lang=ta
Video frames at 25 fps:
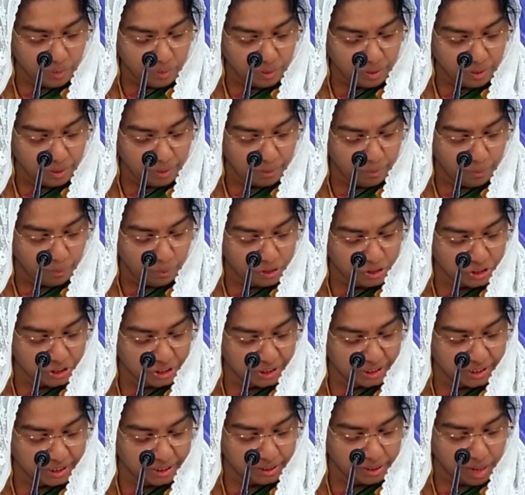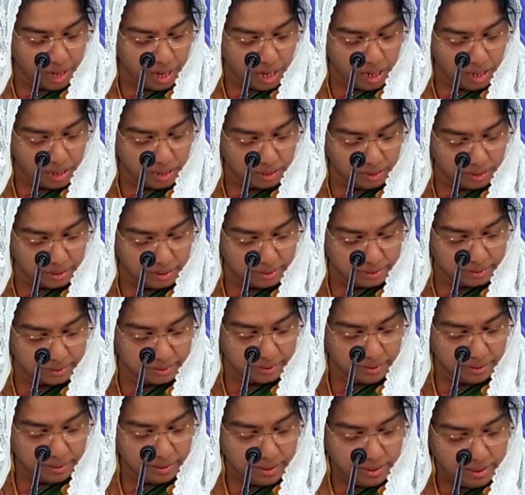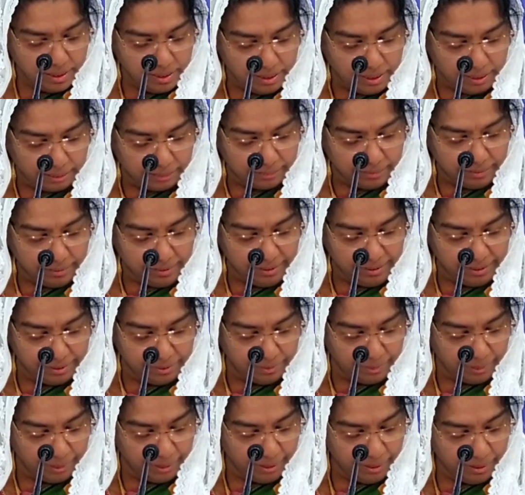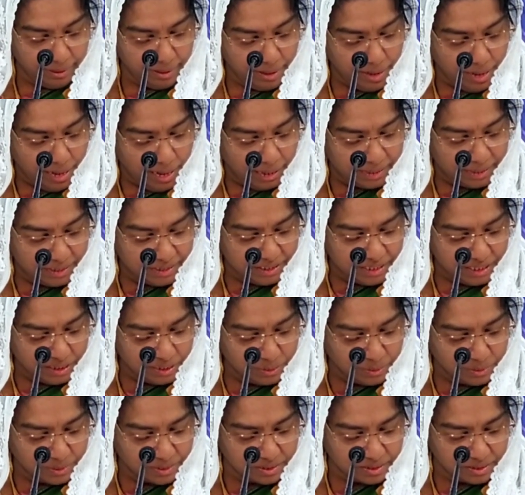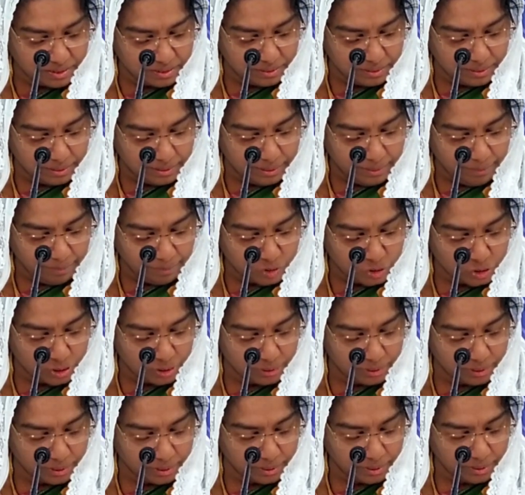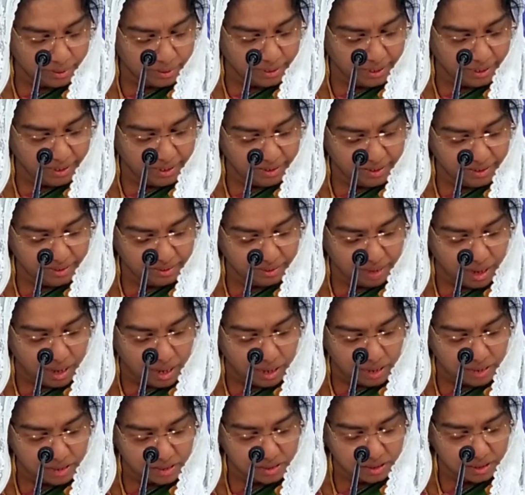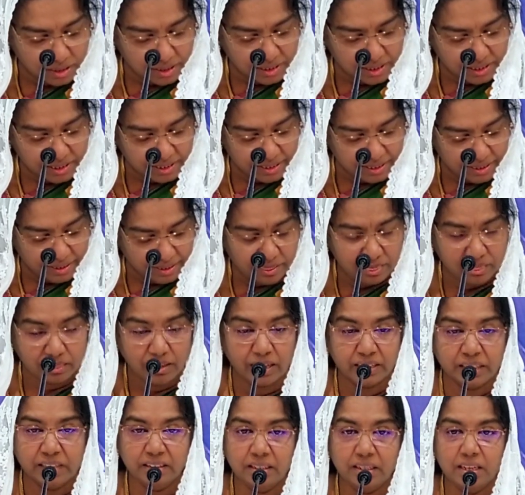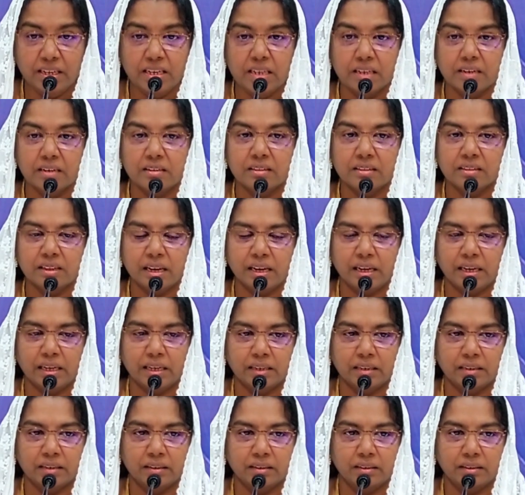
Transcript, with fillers: உன்னை போஷிக்க காகங்களுக்கு கட்டளையிடுவேன் அஞ்சாவது வசனத்துல சொல்றாரு கேரித் ஆற்று அண்டையிலே தங்கி இருந்தான்